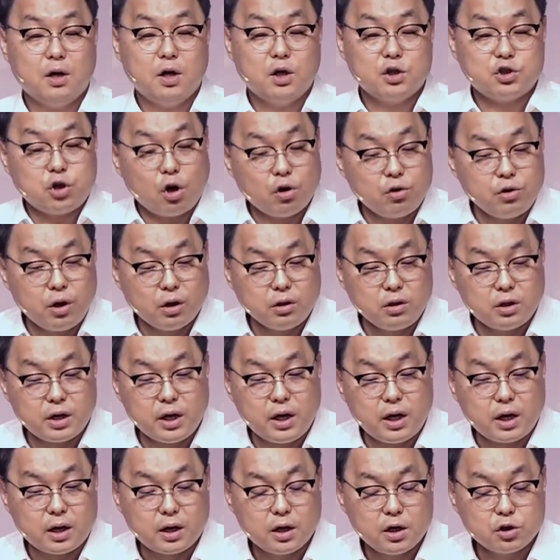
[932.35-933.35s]

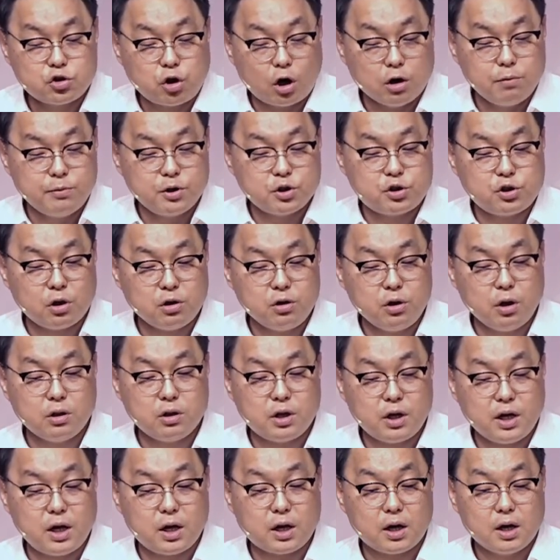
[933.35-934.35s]
청년들이 젊은
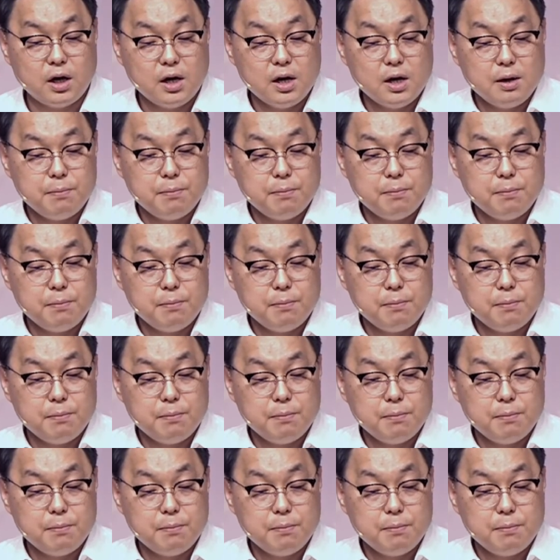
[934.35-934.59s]
청년들이